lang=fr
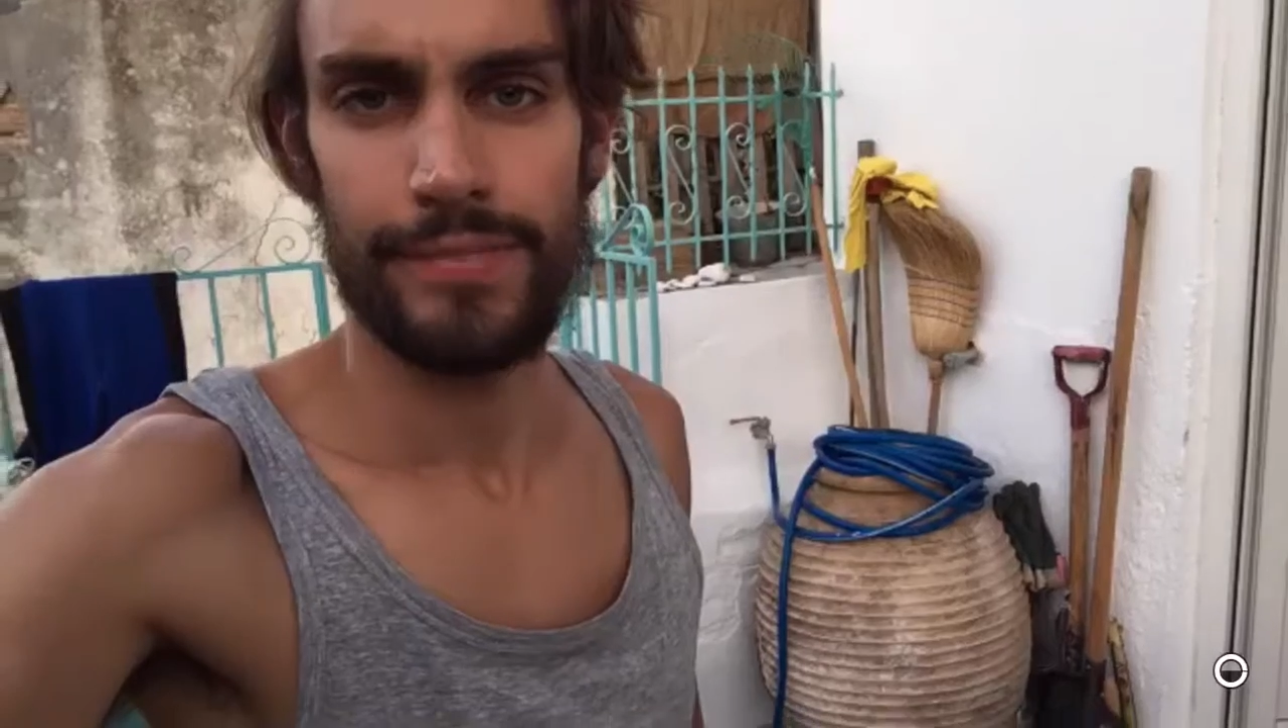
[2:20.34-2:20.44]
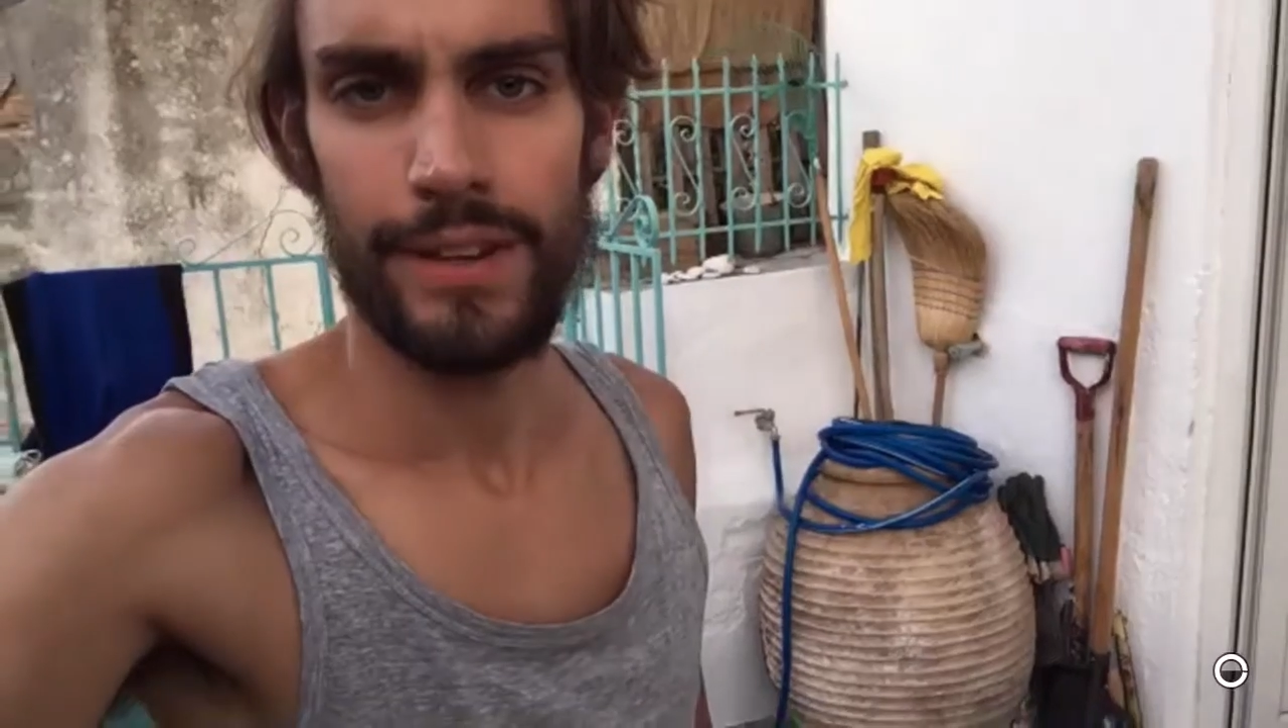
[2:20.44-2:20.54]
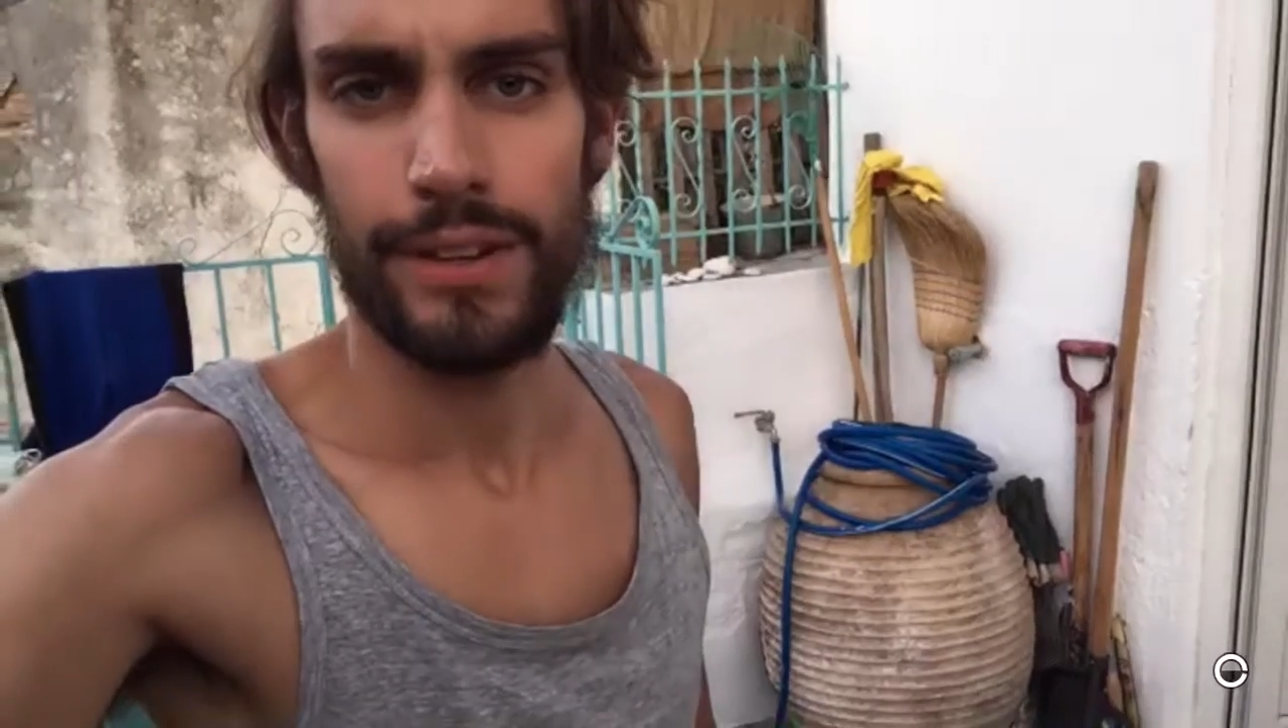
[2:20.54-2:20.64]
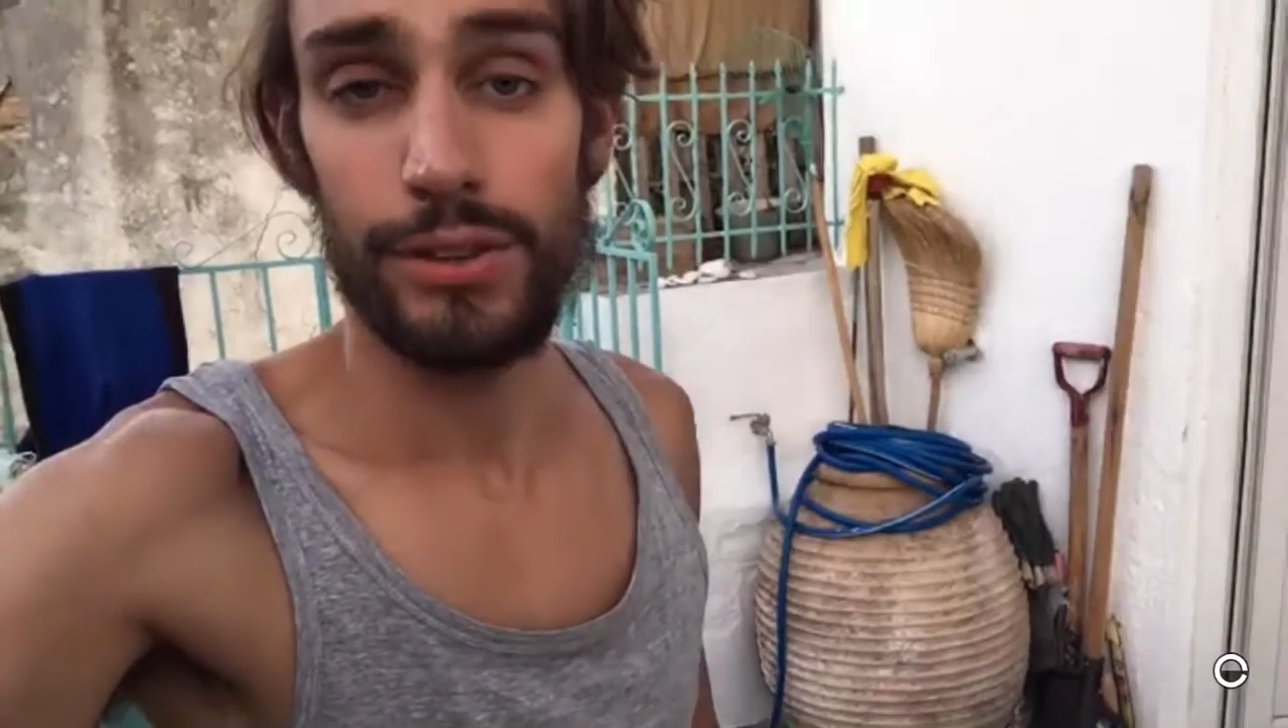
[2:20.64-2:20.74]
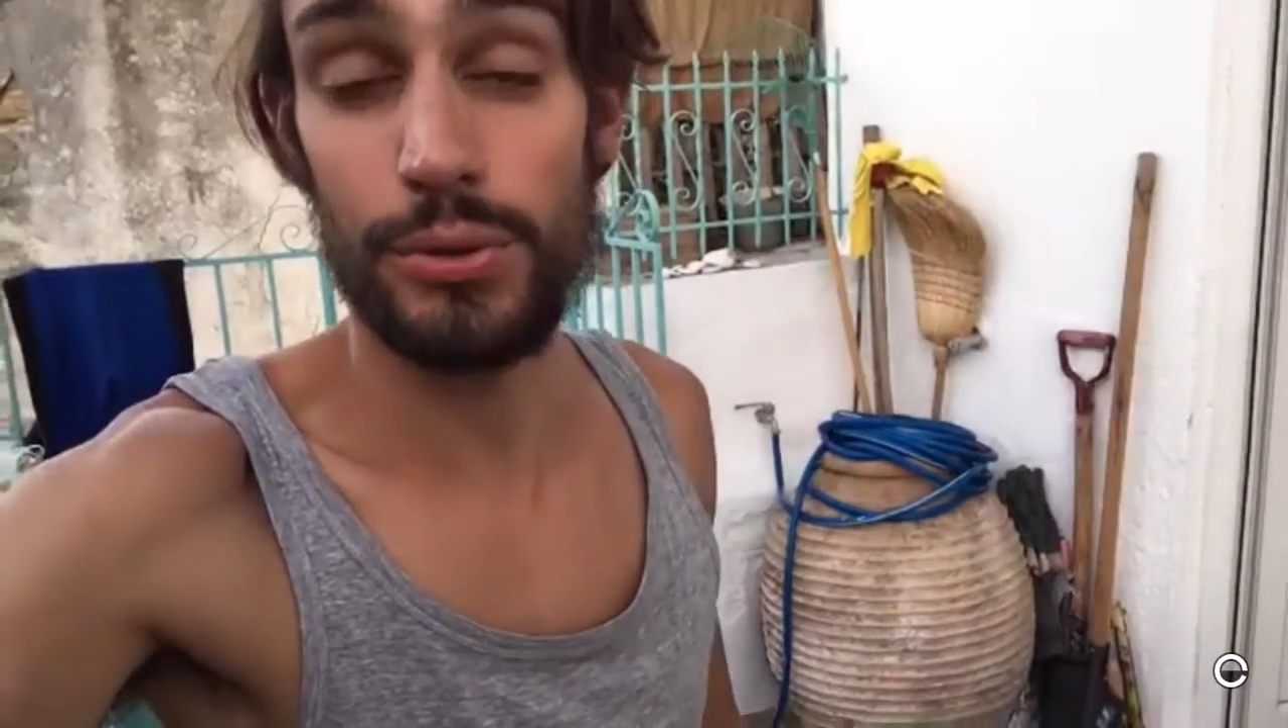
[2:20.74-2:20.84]

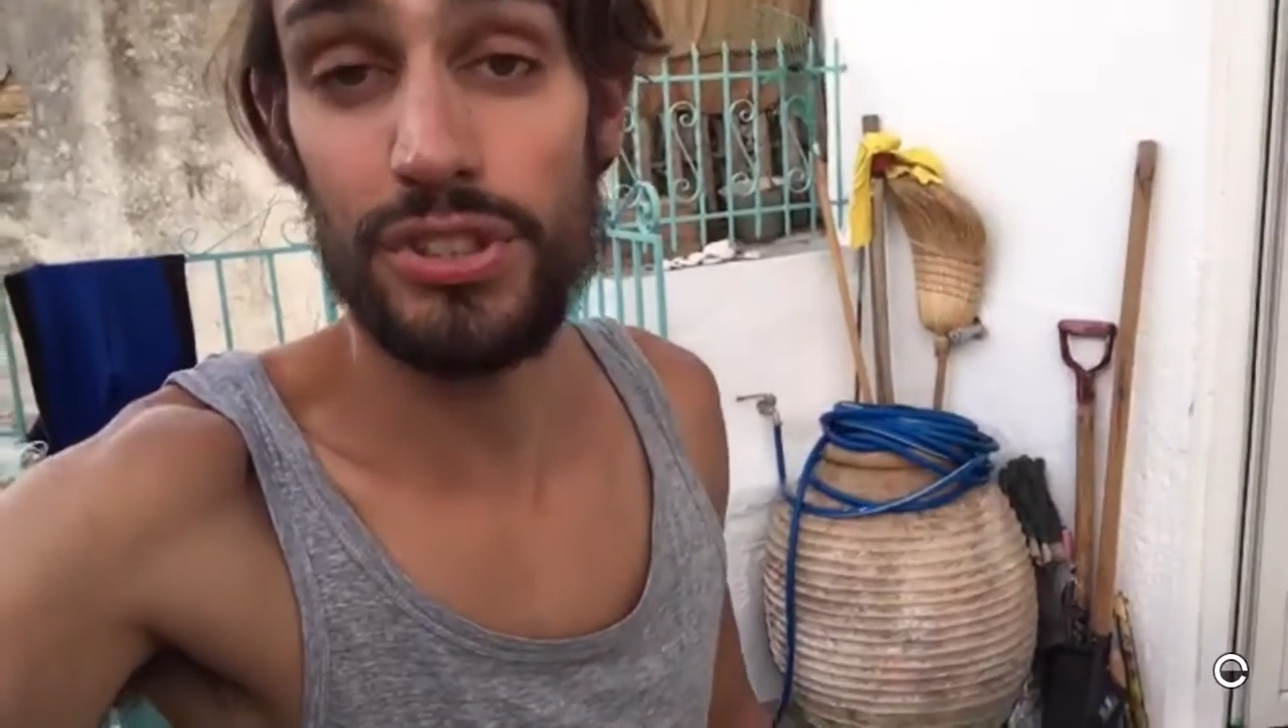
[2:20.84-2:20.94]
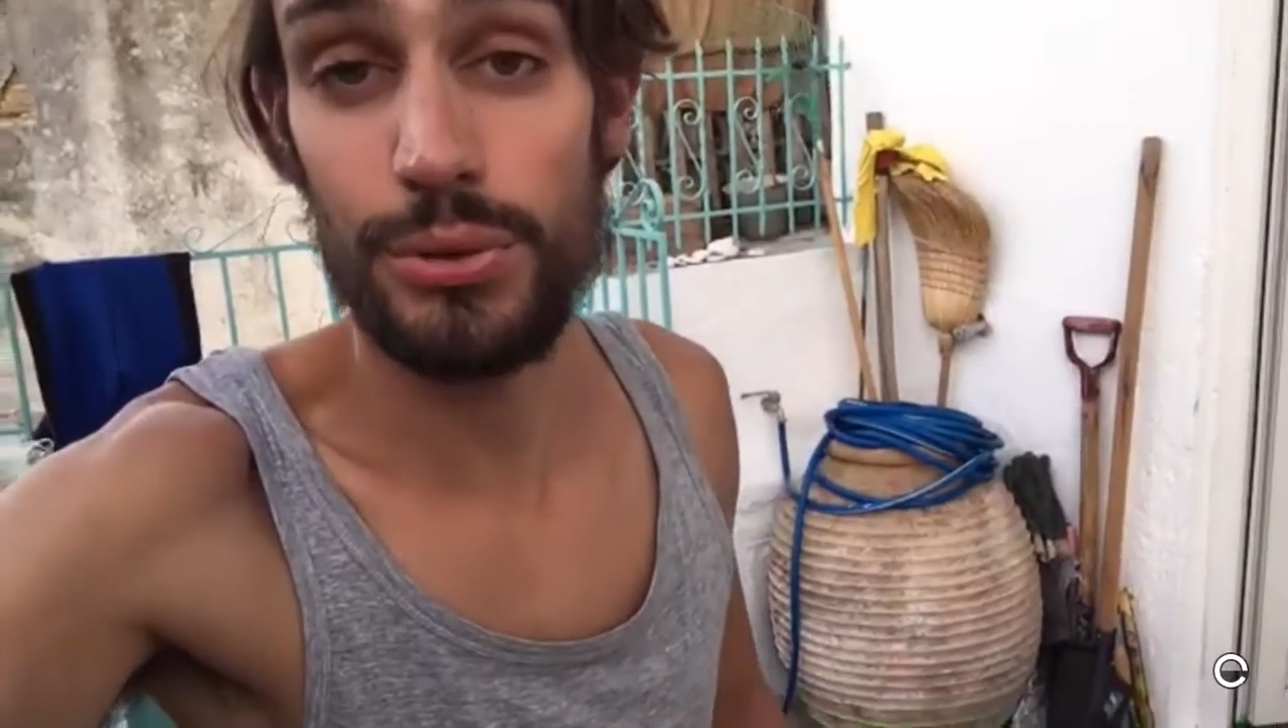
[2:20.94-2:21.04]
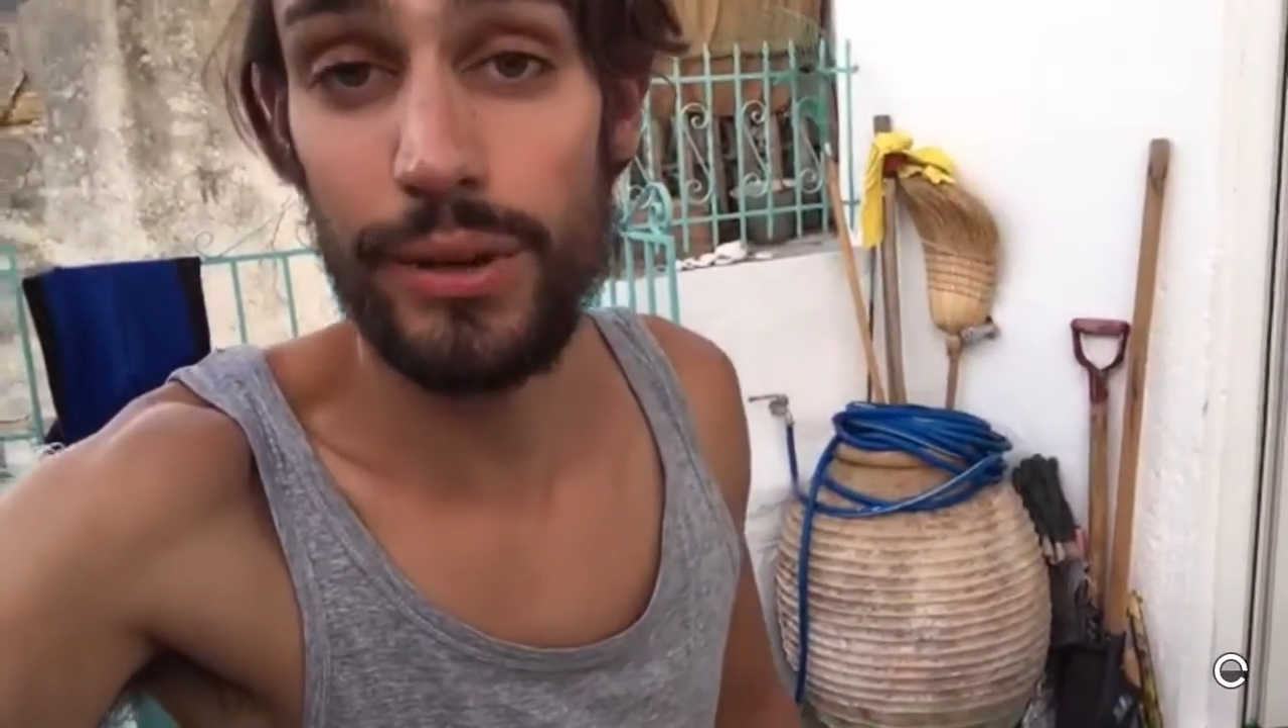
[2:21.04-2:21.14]
Donc si on